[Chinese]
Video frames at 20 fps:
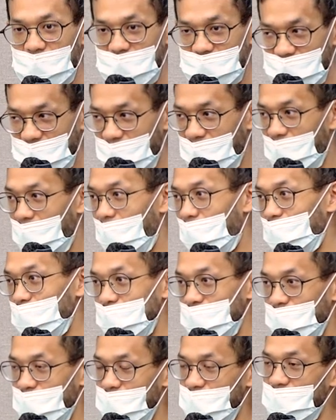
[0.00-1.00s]
在
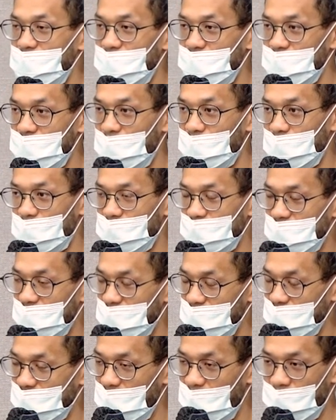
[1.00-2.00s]
iOS 上面你可能要用那
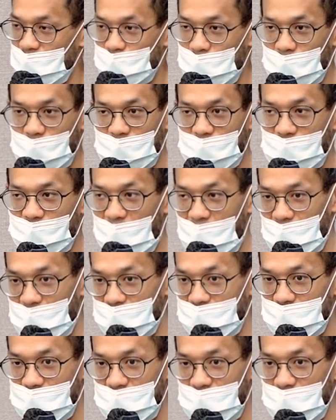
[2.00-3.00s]
个 Alamofire